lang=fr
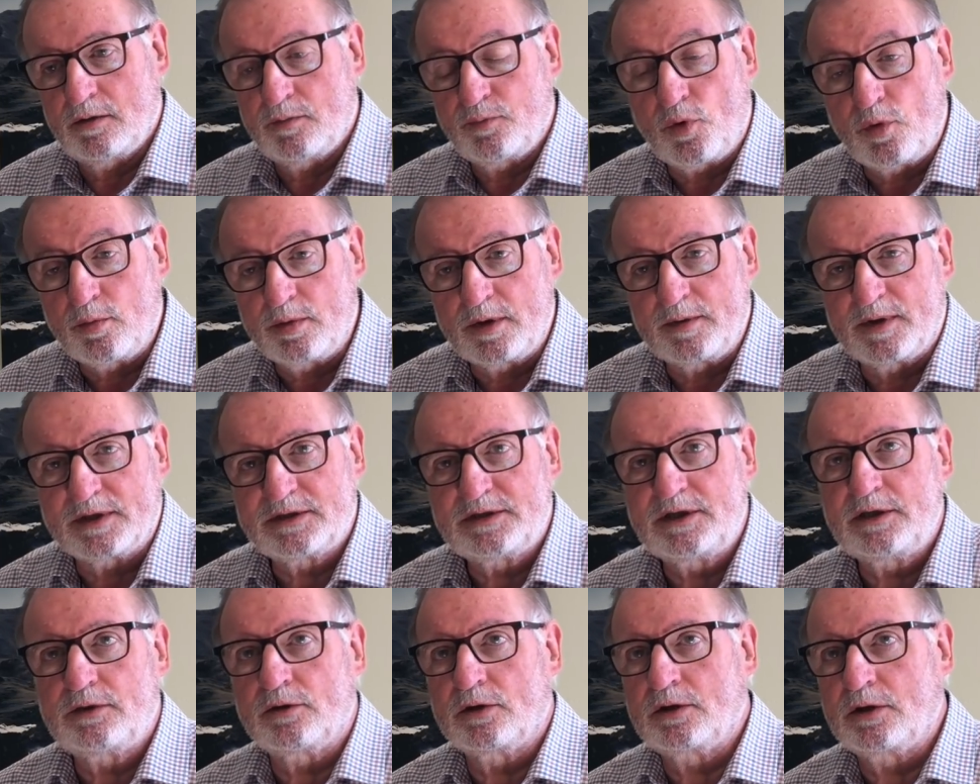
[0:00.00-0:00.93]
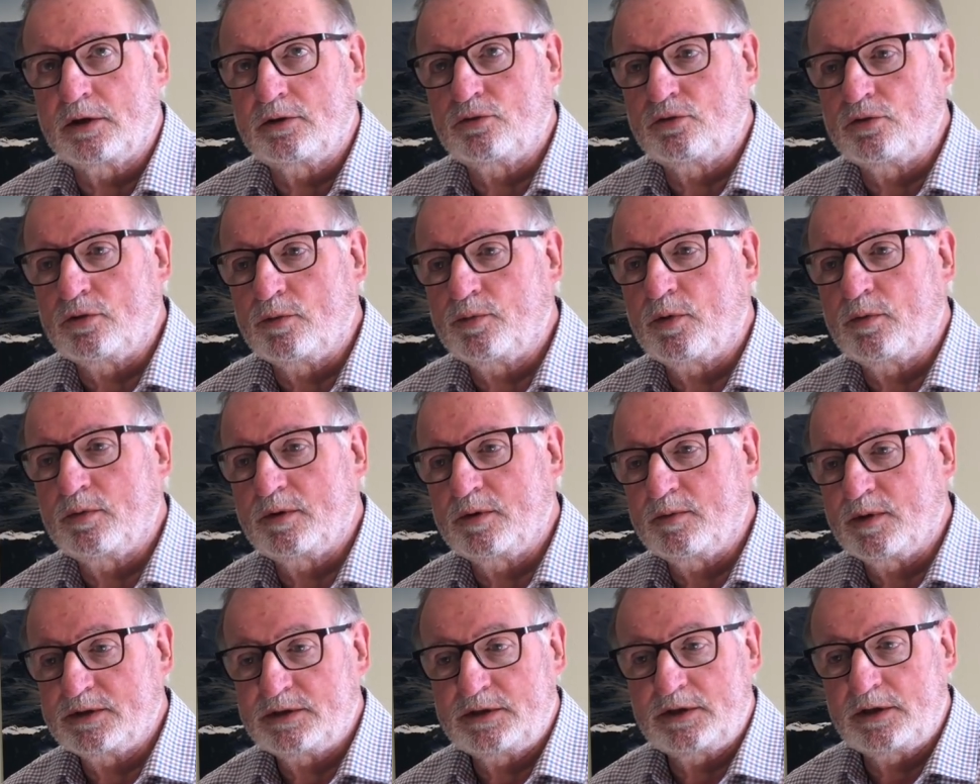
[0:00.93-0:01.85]
problématique qui est une
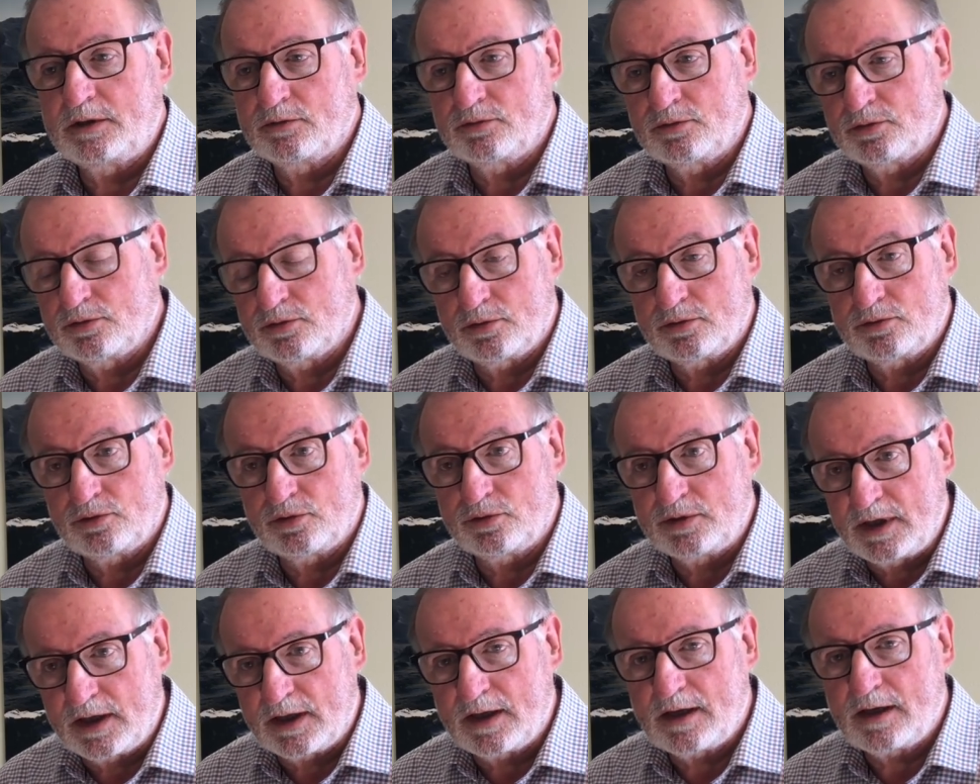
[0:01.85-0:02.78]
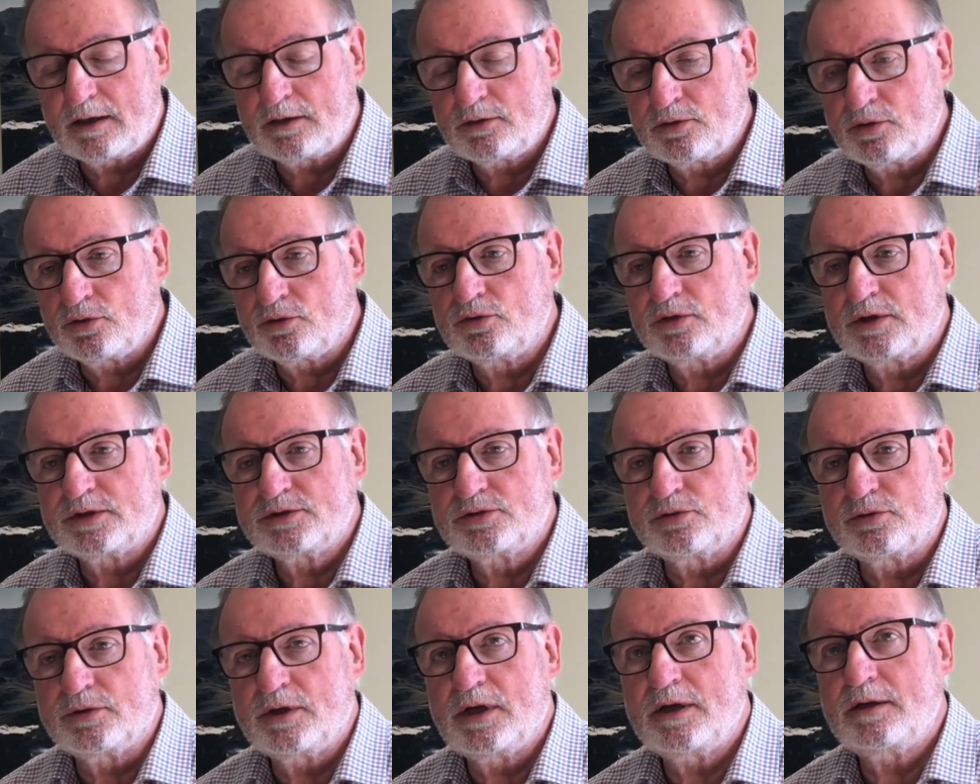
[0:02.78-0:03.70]
problématique de, terrain, de
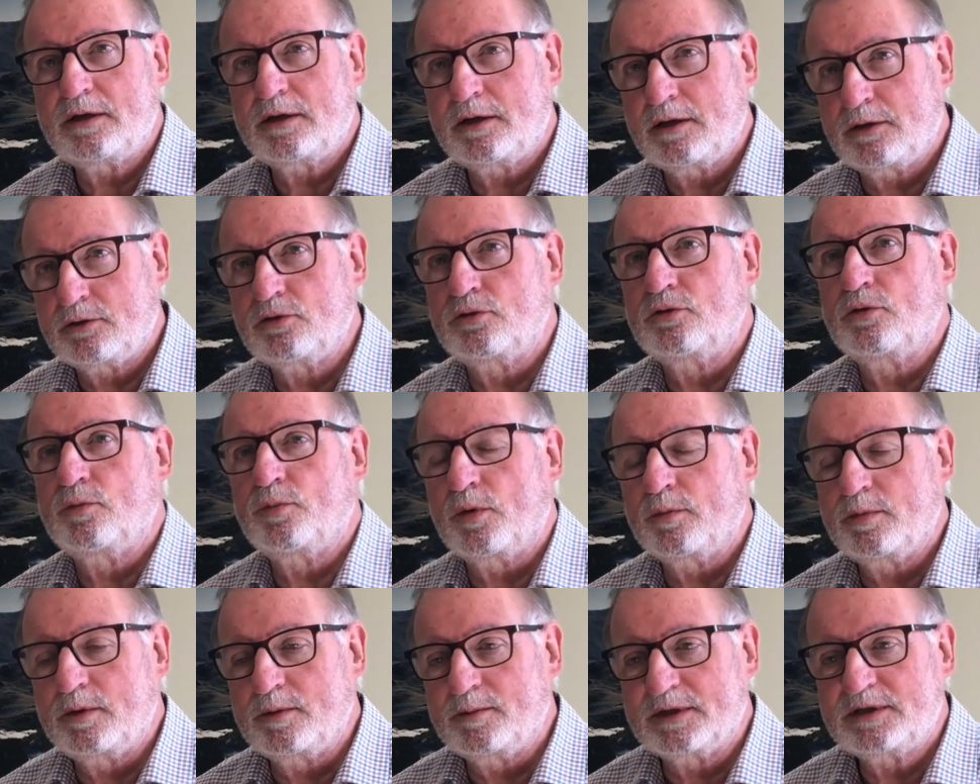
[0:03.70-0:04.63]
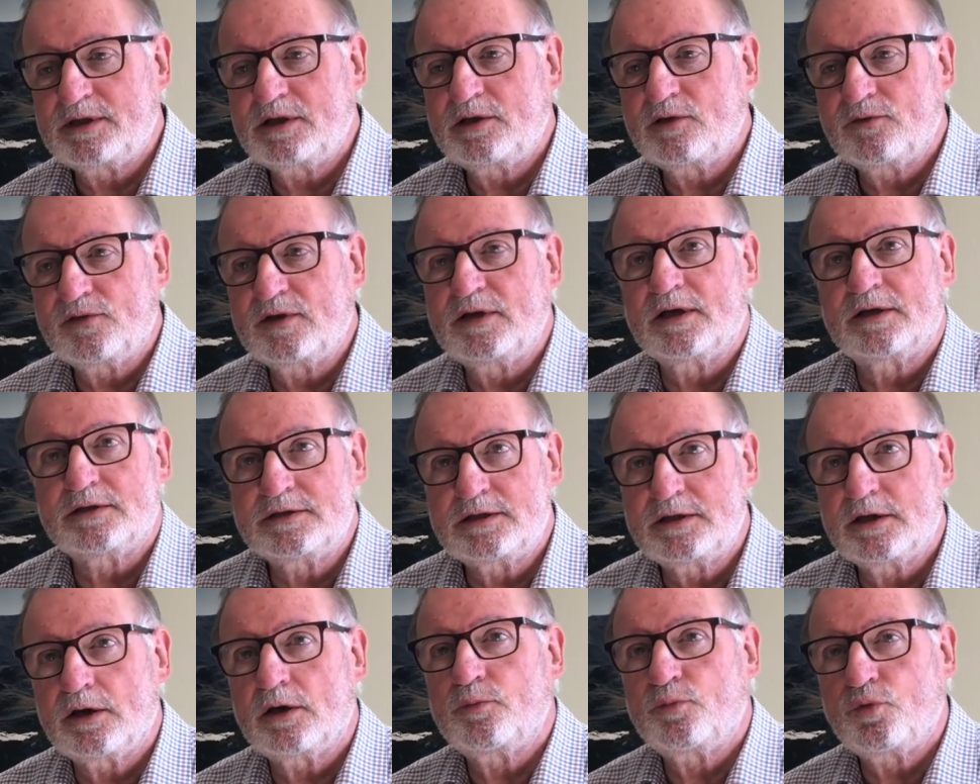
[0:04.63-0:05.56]
relationnel, et qui est une problématique
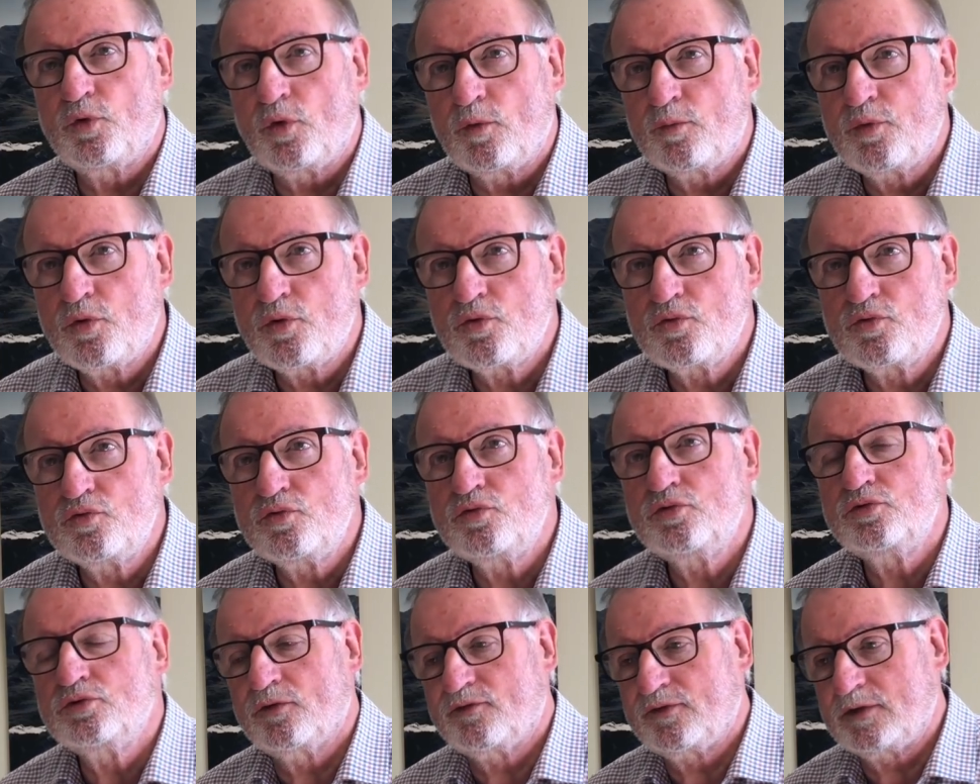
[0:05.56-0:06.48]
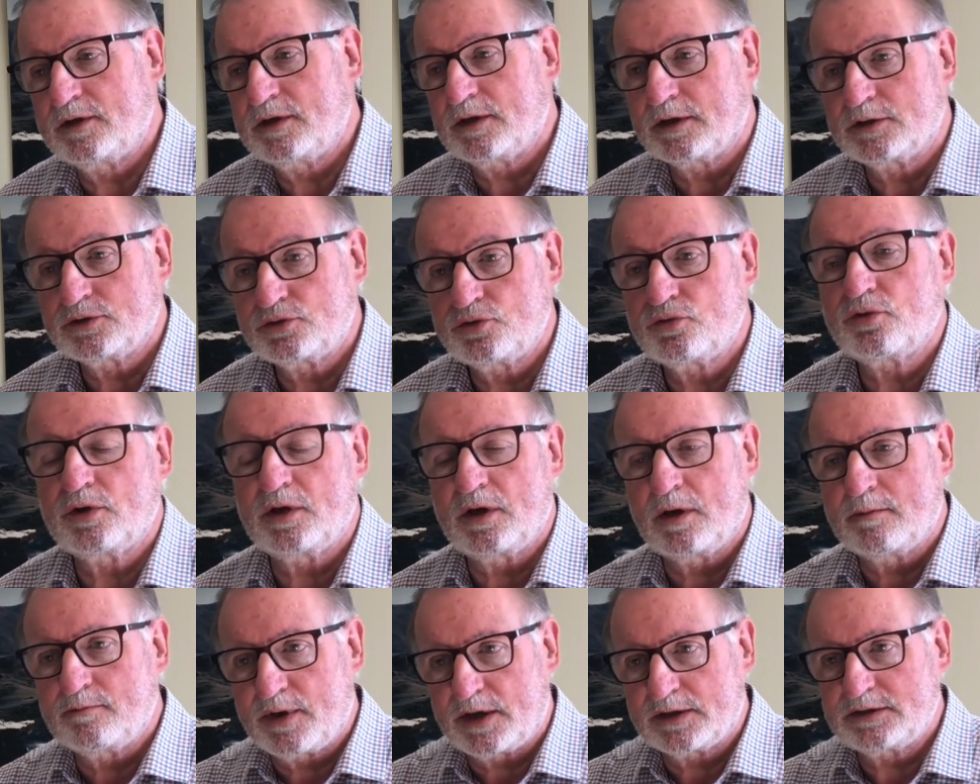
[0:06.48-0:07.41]
financière pour beaucoup de fédérations,
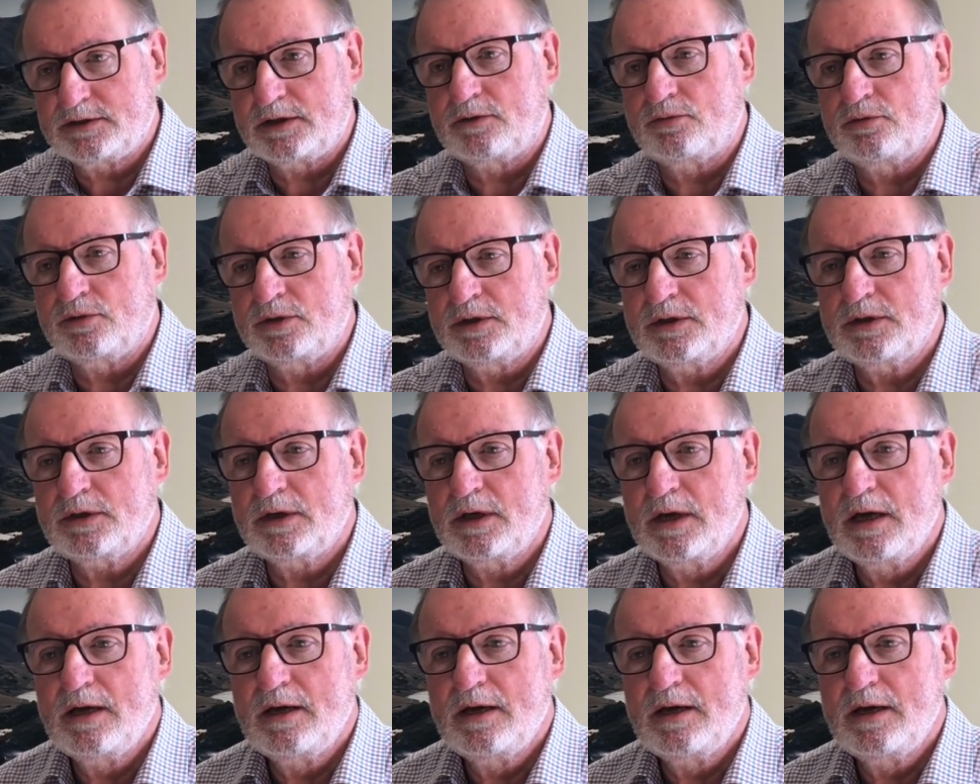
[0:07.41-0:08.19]
et en particulier